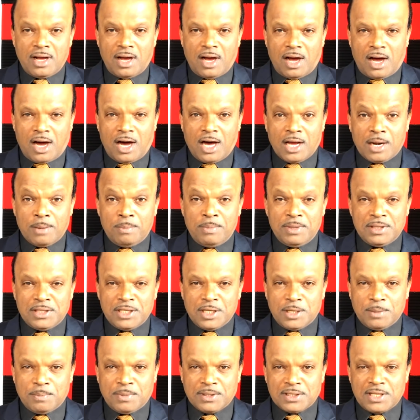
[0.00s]
ஆரம்பித்து
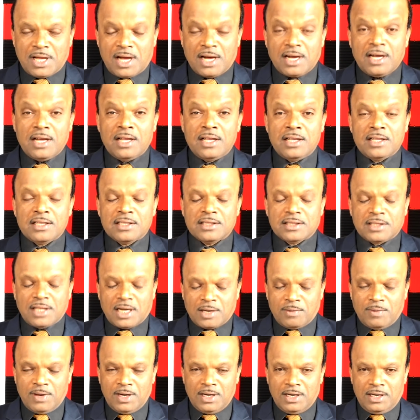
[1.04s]
இருப்பதாக
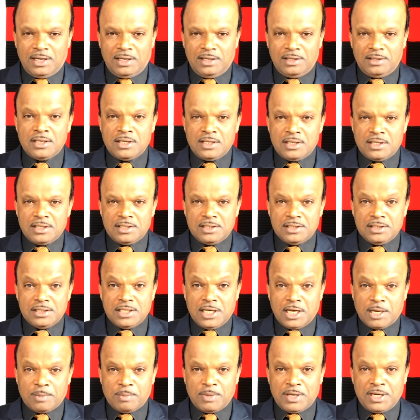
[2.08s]
தகவல்கள்
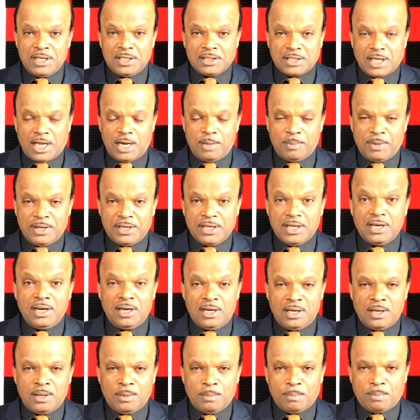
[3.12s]
ஜெர்மனி தலைமையில்
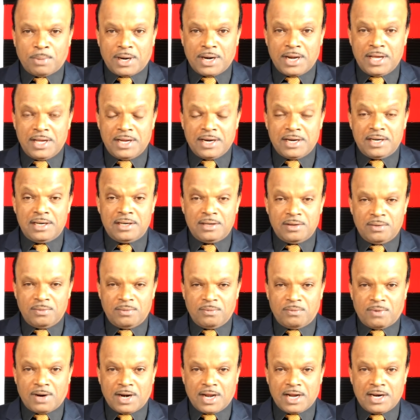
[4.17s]
படைகள்
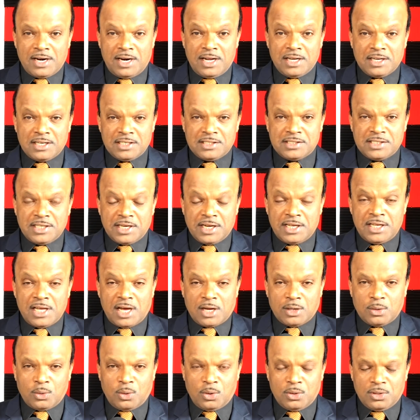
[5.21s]
வடகிழக்கு சிரியா
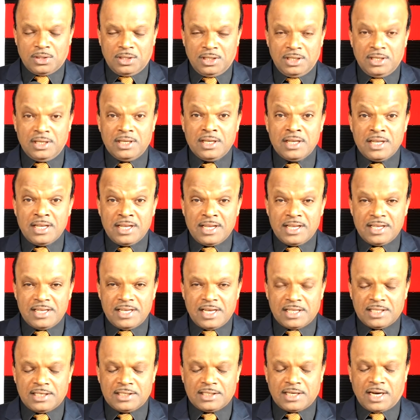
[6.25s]
நோக்கி
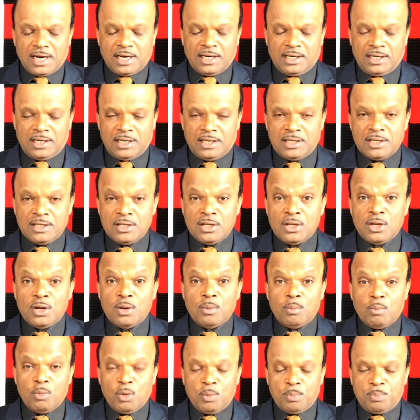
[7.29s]
எதற்காக
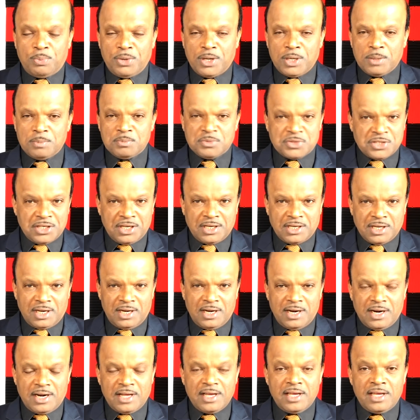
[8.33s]
முப்பெரும்
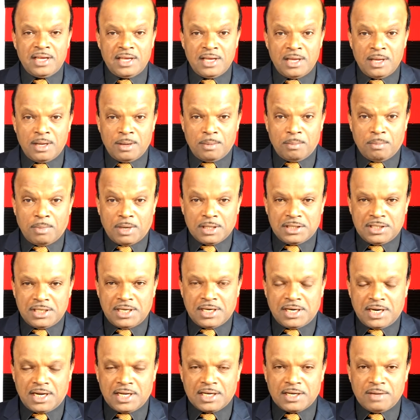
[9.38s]
சிக்கல்களை மத்திய
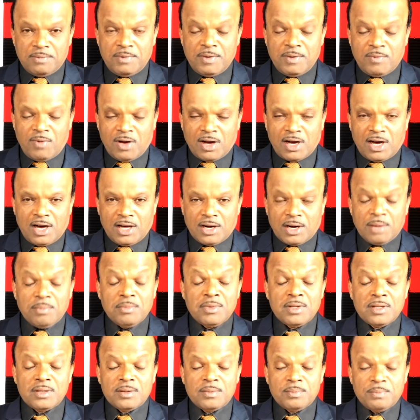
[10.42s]
கிழக்கு விவகாரம்
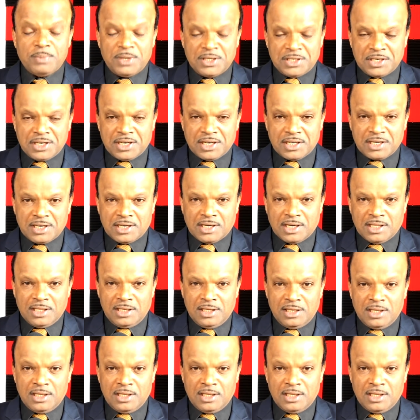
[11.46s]
பெற்றிருக்கின்றது